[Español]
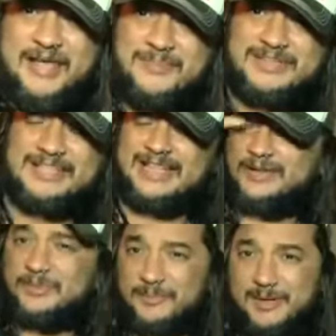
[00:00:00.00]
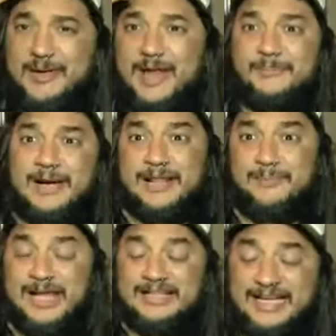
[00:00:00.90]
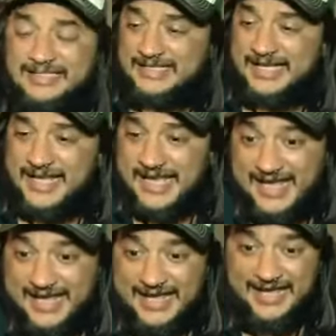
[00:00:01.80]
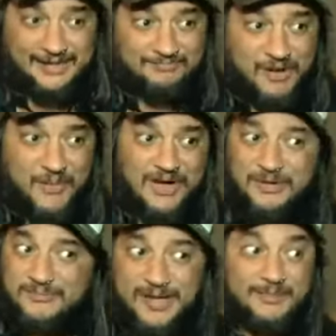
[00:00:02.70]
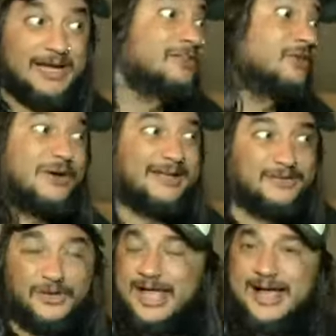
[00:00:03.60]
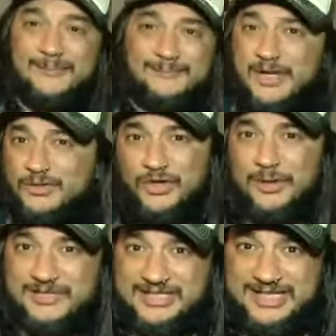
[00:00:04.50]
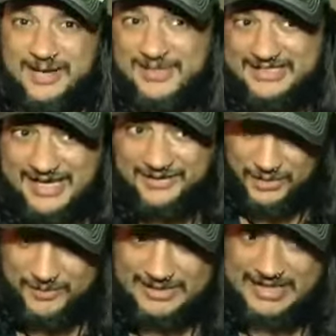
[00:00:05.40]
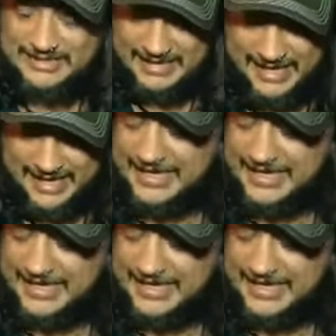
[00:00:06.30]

visitando por primera vez Mar del Plata. Y, bueno, esperando, estoy a minutos de presentarme, así que estoy bastante...